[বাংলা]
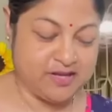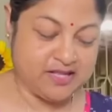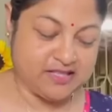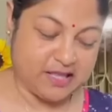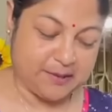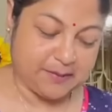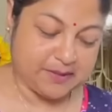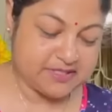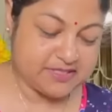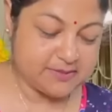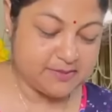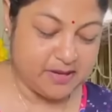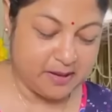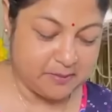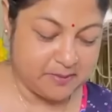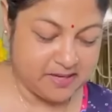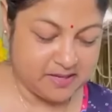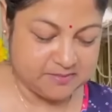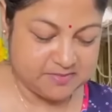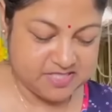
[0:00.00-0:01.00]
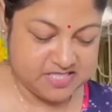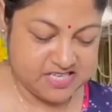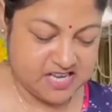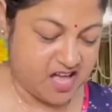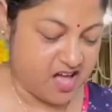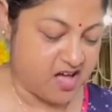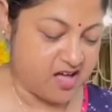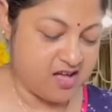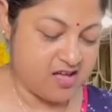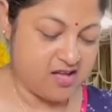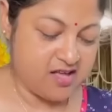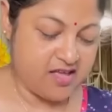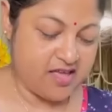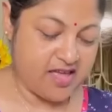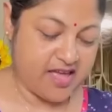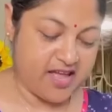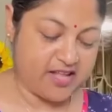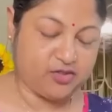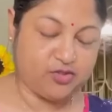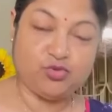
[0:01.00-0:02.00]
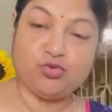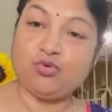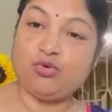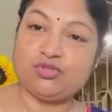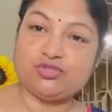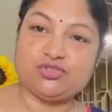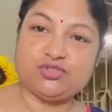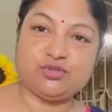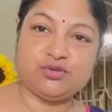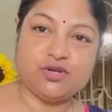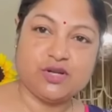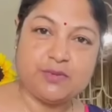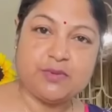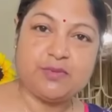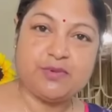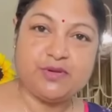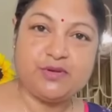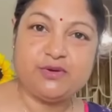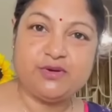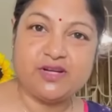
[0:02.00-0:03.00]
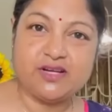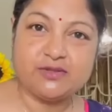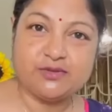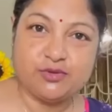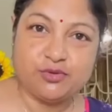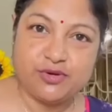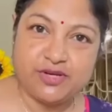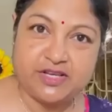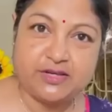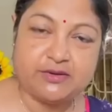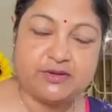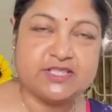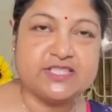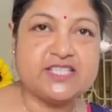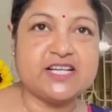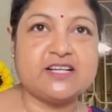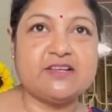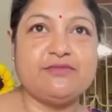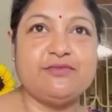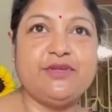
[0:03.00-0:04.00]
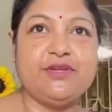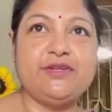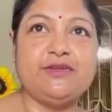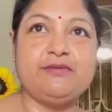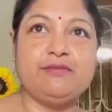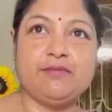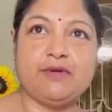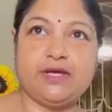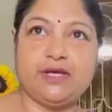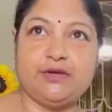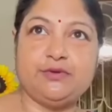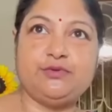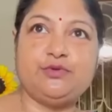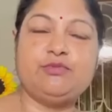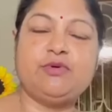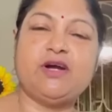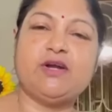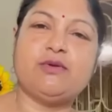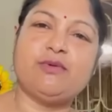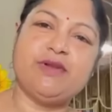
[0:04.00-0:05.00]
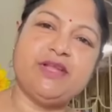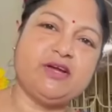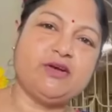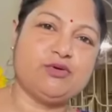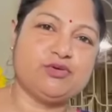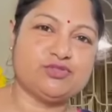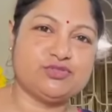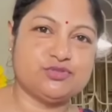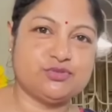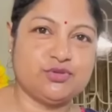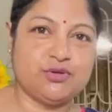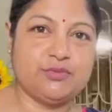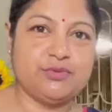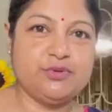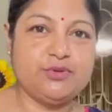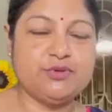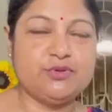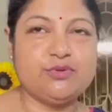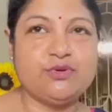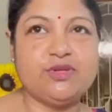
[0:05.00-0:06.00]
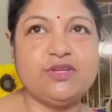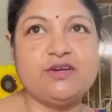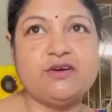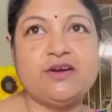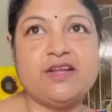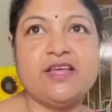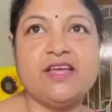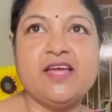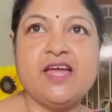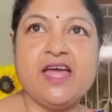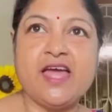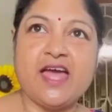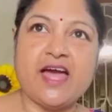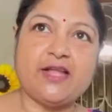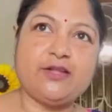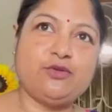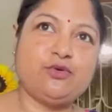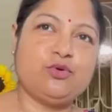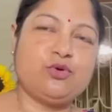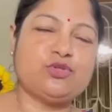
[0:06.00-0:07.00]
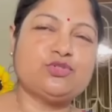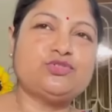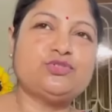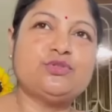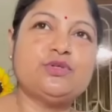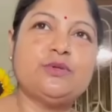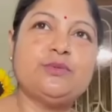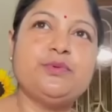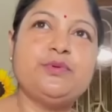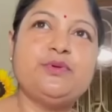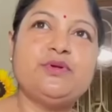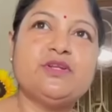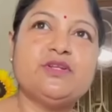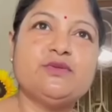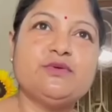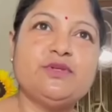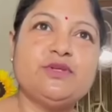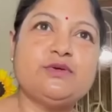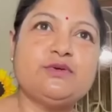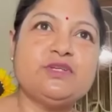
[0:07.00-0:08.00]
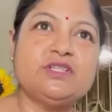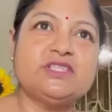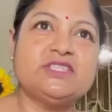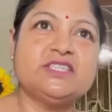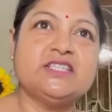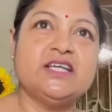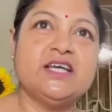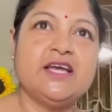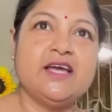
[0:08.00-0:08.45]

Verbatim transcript: তারপরে যে ভাবলাম যে না এত কষ্ট করে আমি ভিডিওটা তৈরি করেছি একটা ইউটিউবার অনেক কষ্ট করে ভিডিও তৈরি করে এত কষ্ট করে ভিডিওটা তৈরি করেছি